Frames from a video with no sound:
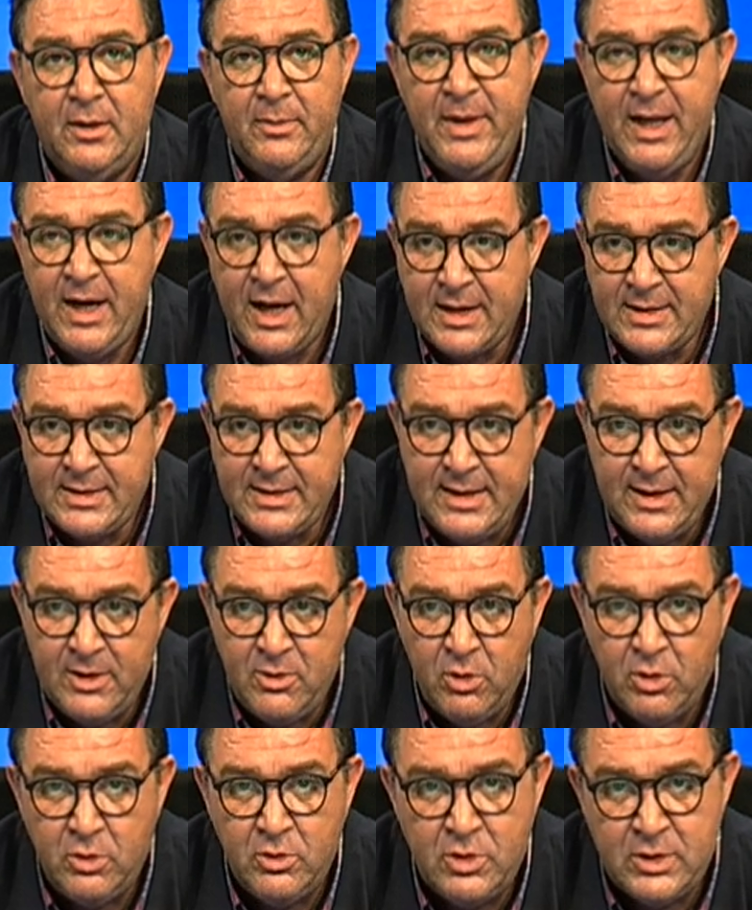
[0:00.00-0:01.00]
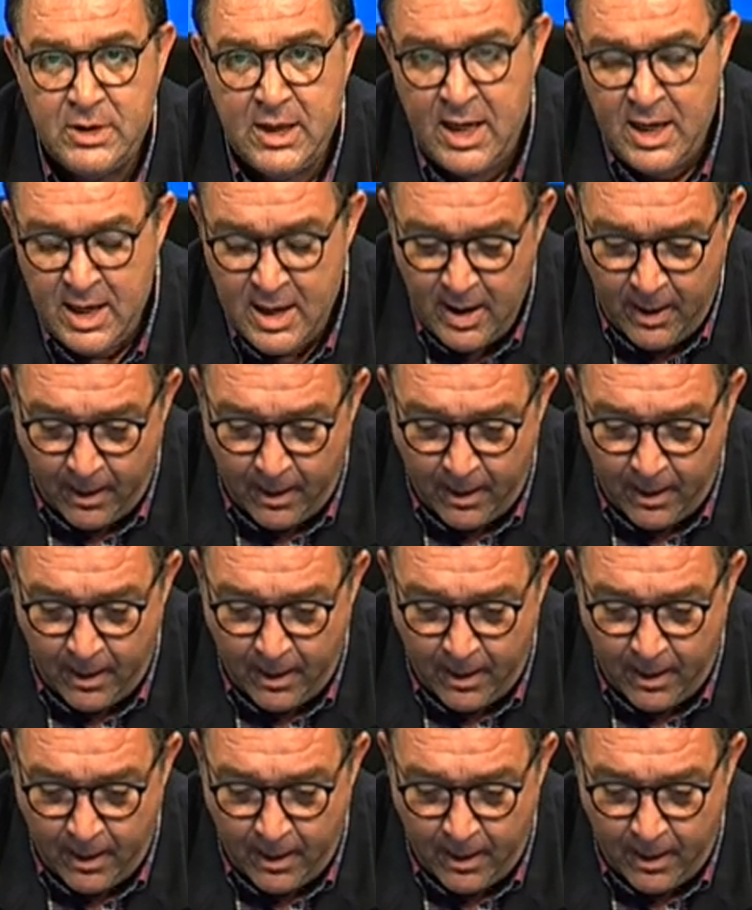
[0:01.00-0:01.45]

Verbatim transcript: Bir aksilik olursa